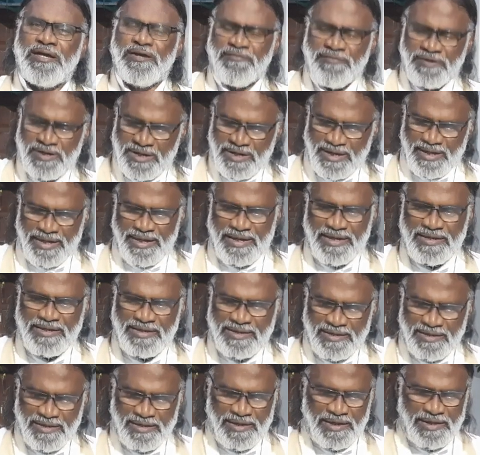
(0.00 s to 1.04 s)
இவர்களை
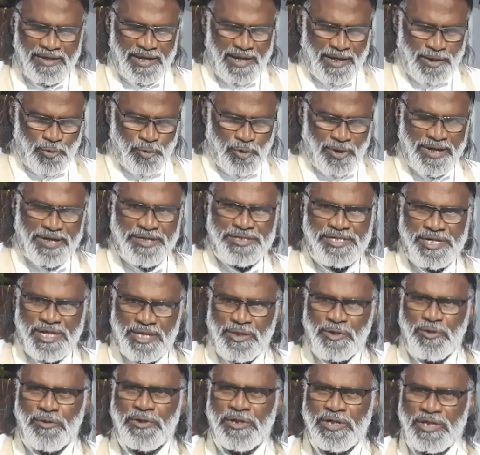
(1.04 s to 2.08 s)
என்னை கொலை
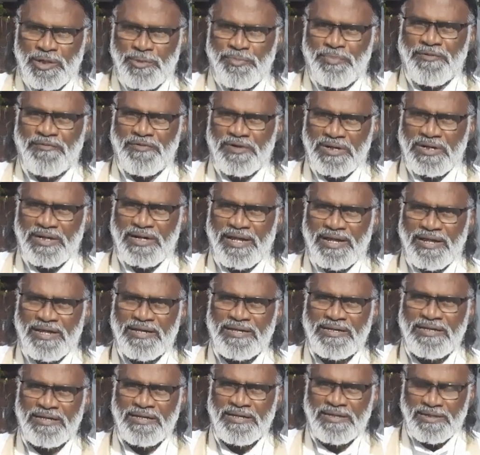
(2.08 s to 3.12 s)
செய்து கொண்டிருப்பவர்களை
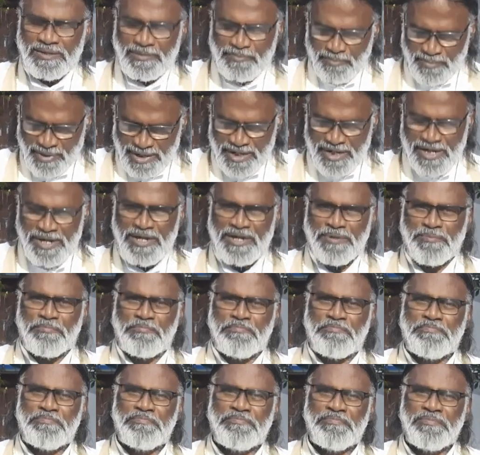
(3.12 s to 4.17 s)
மன்னியும்
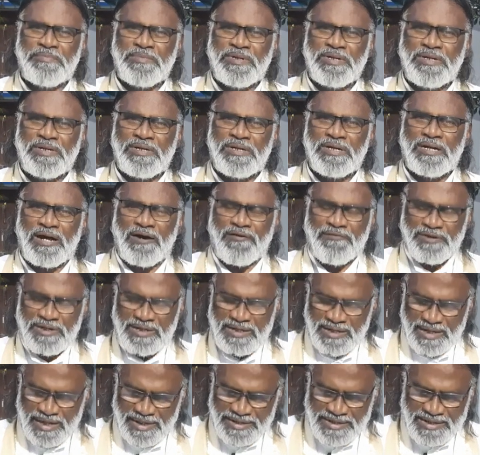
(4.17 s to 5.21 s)

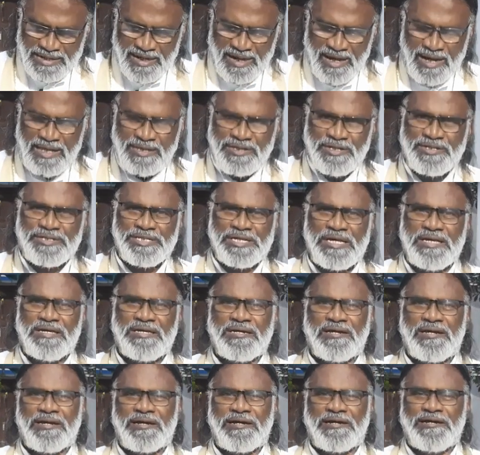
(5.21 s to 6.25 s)
அவர்கள் அறியாது
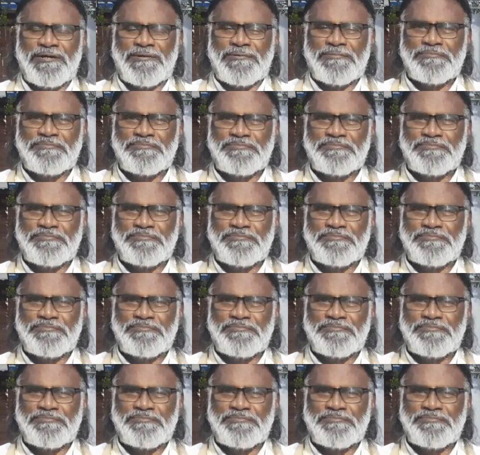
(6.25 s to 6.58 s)
செய்கிறார்கள்